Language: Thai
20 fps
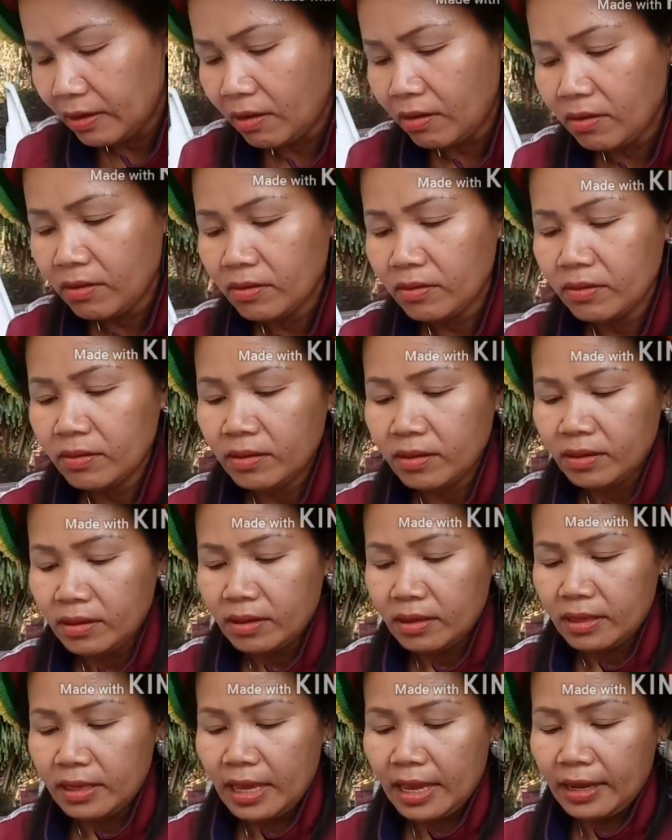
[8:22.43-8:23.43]
เนาะ
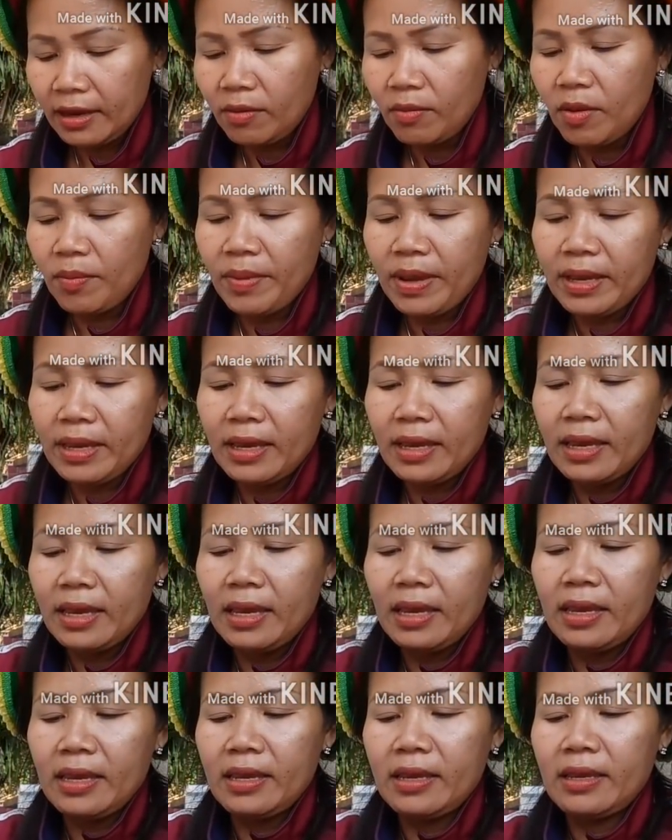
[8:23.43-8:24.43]
ยายก็มาแมกอย่าง
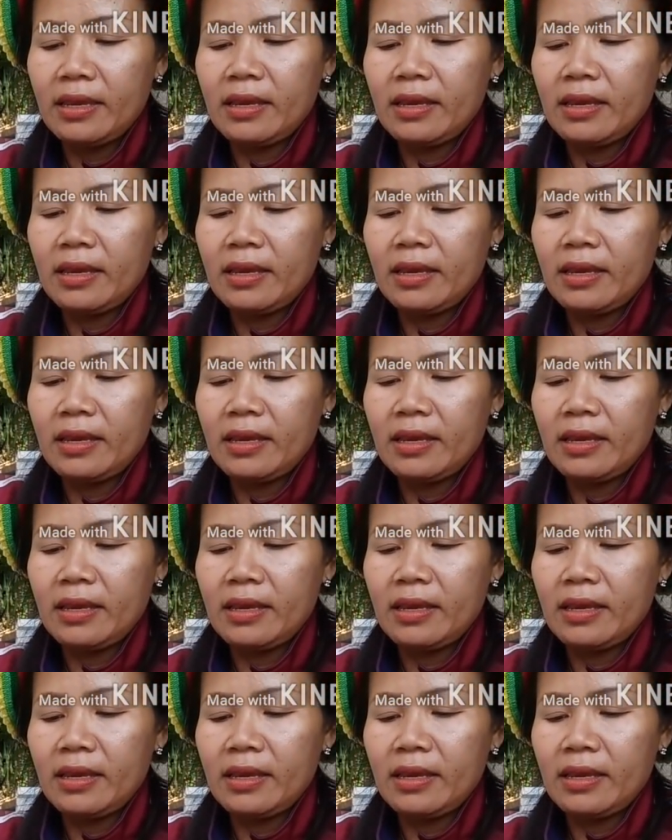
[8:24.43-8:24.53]
นี้